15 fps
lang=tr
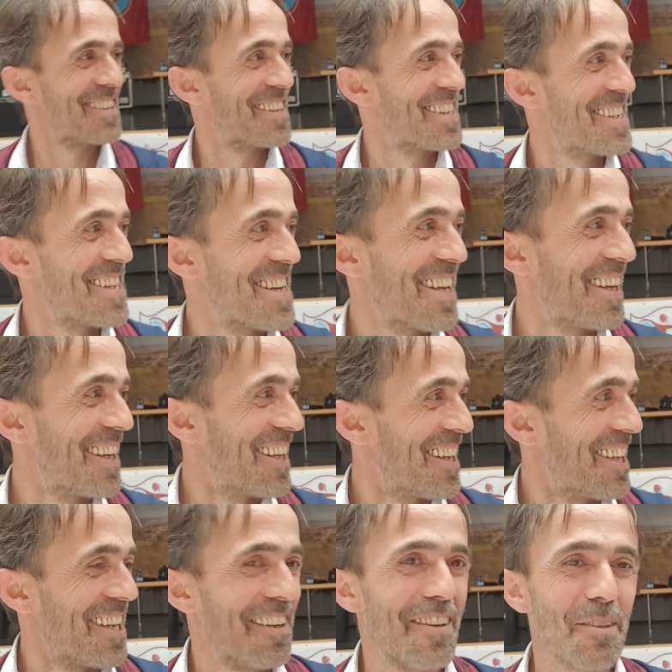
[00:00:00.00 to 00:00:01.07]
söyleyeceksin?
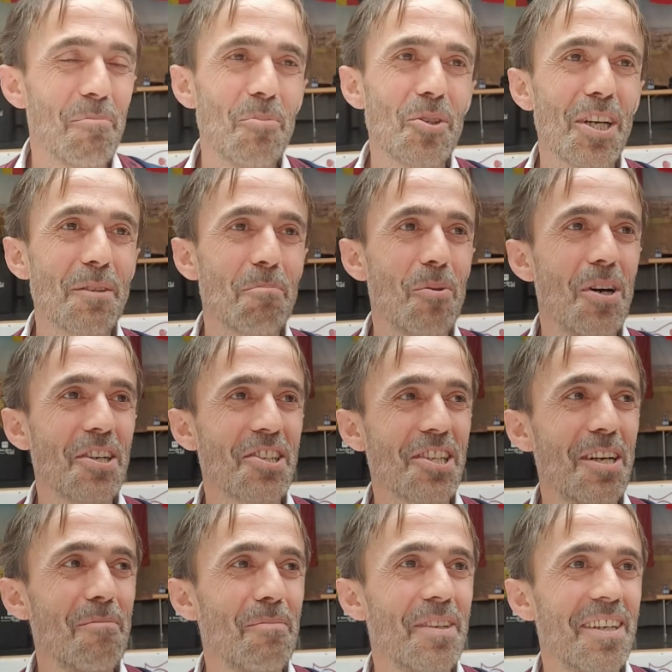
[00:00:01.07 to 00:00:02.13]
Evet Murat bu
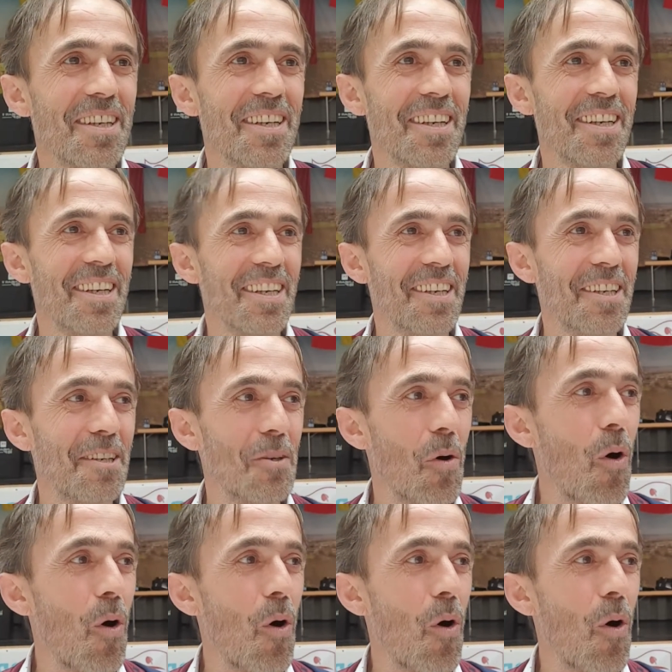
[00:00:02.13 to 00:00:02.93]
akşam e,